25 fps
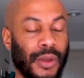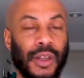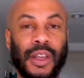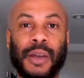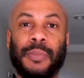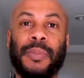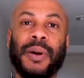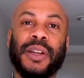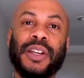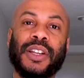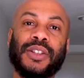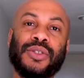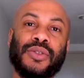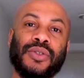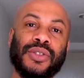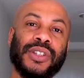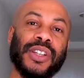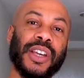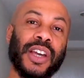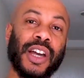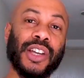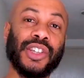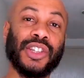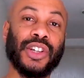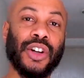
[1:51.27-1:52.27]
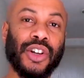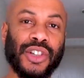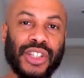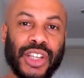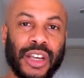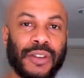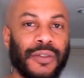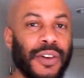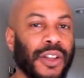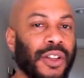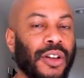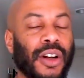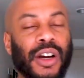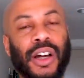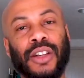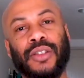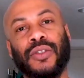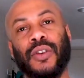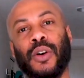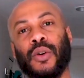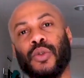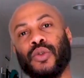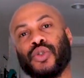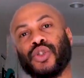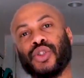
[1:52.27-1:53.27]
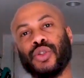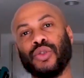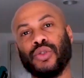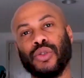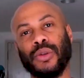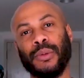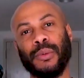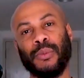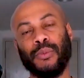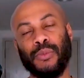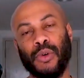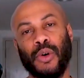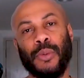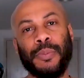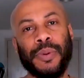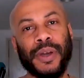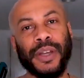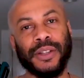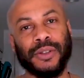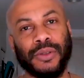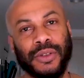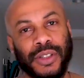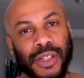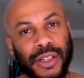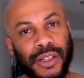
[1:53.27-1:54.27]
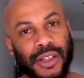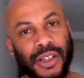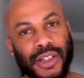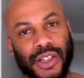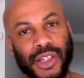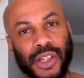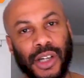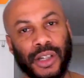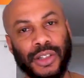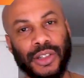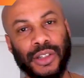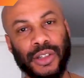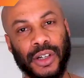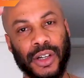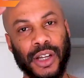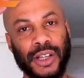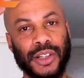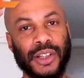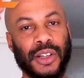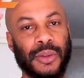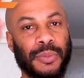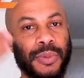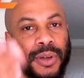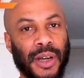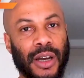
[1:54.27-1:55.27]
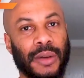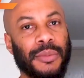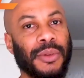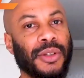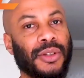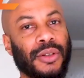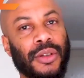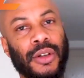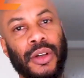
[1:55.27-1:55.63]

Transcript: et pas d'excuses, les gars. J'ai grandi à Evry dans ans. J'ai redonné mon BEP trop technique. J'ai grandi dans le quartier des pyramides.